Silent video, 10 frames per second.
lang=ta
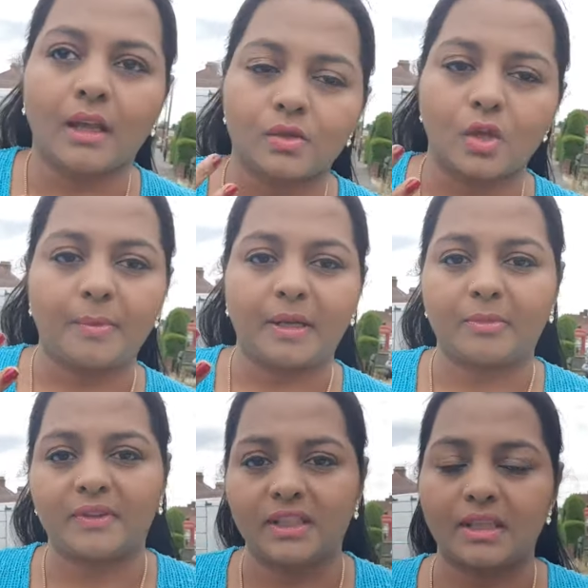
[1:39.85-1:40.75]
ஸோ இப்போ
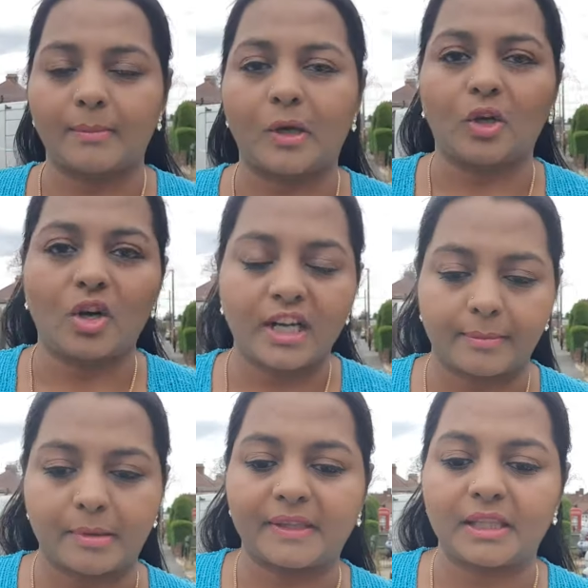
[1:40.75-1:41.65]
நம்ம வந்து இந்த பங்களோ
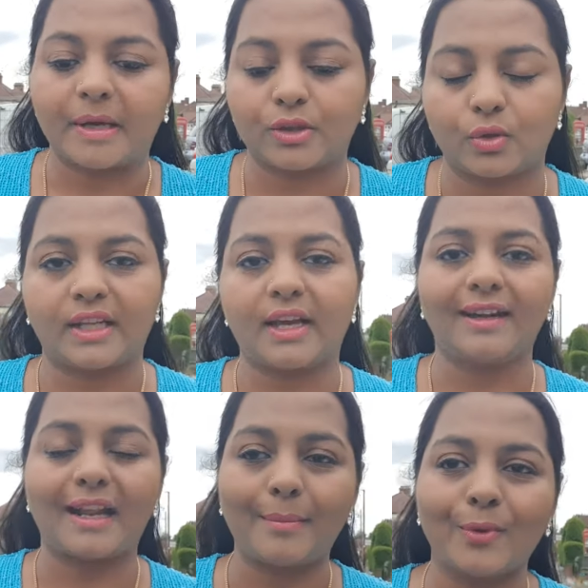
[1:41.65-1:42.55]
டைப்பை பற்றி பார்த்தோம் இல்லையா
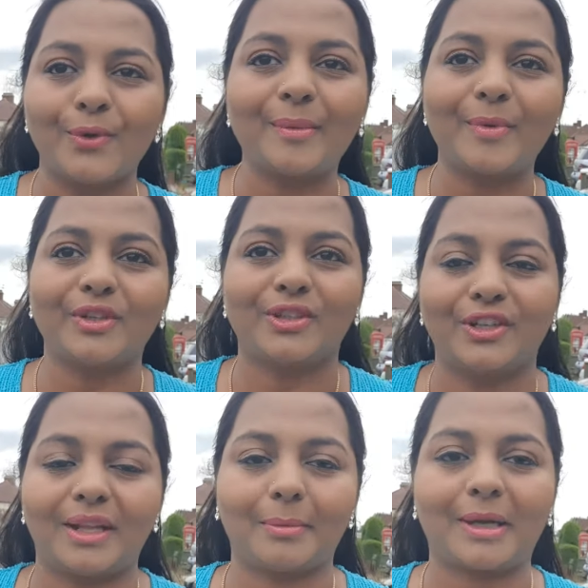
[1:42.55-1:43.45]
நம்ம ஊரை பொறுத்த
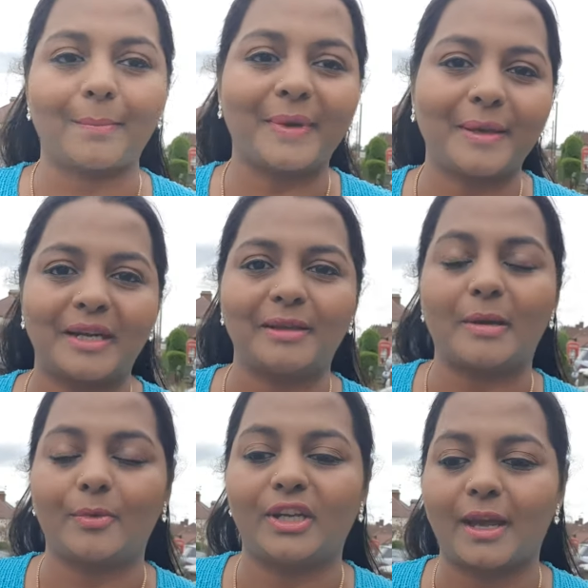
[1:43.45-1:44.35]
வரைக்கும் நம்ம கம்பேர் பண்ணி
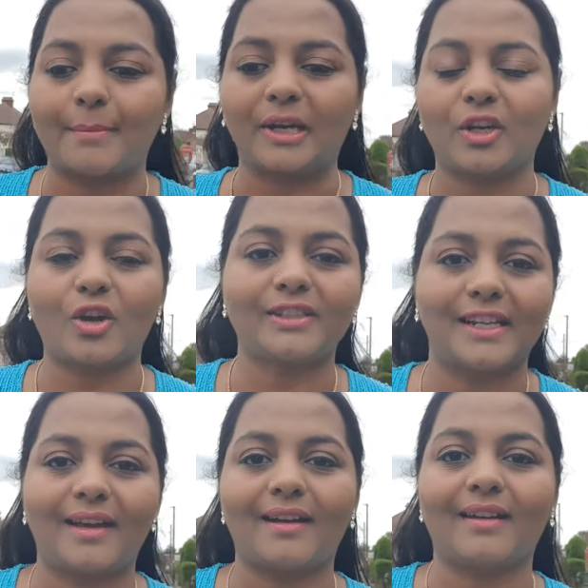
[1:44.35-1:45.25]
பார்ப்போம் இல்லையா
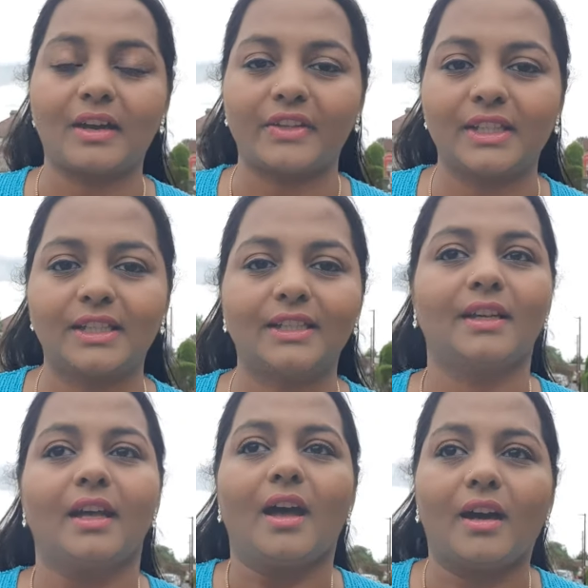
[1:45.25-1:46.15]
பங்களாஸ்லாம் அங்கே வந்து
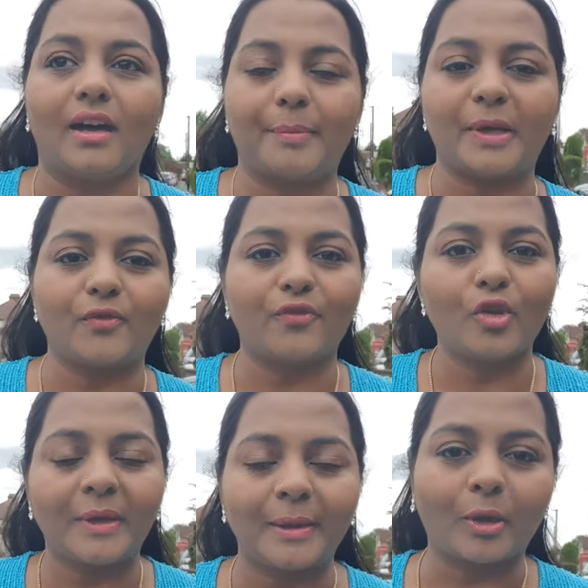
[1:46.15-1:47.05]
இப்போ
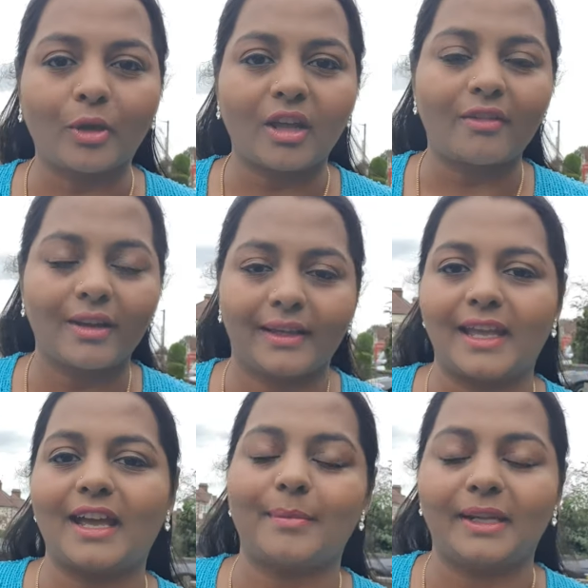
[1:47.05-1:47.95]
இவ்வளோ பெரிய பங்களாவாக
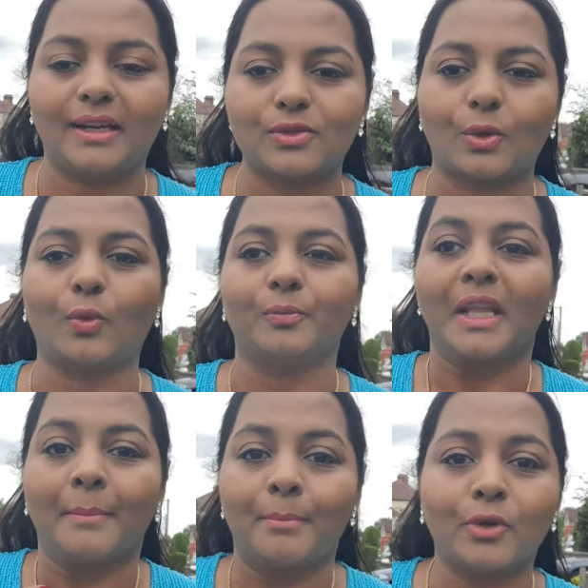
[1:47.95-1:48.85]
இருக்கே அப்படின்லாம் சொல்லுவோம்
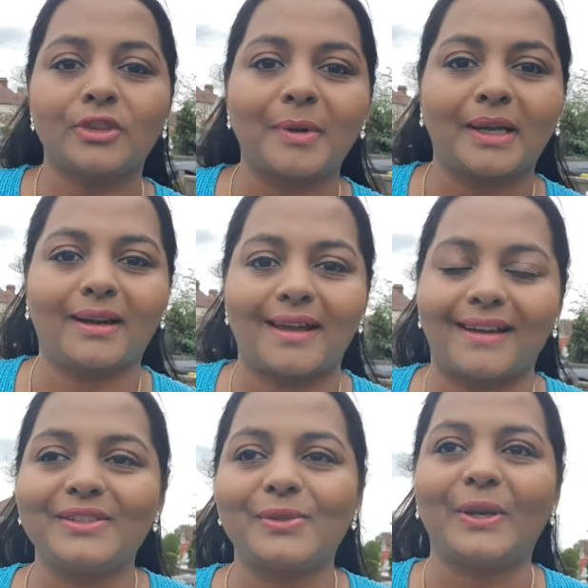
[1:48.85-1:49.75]
பூத்
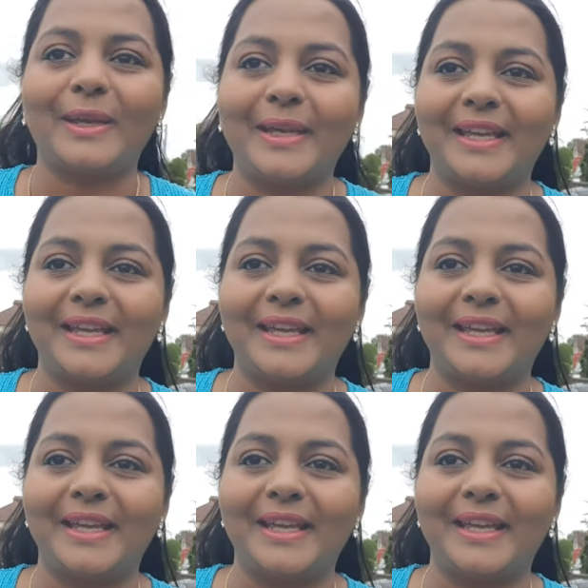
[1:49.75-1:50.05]
பங்களாலாம் சொல்லி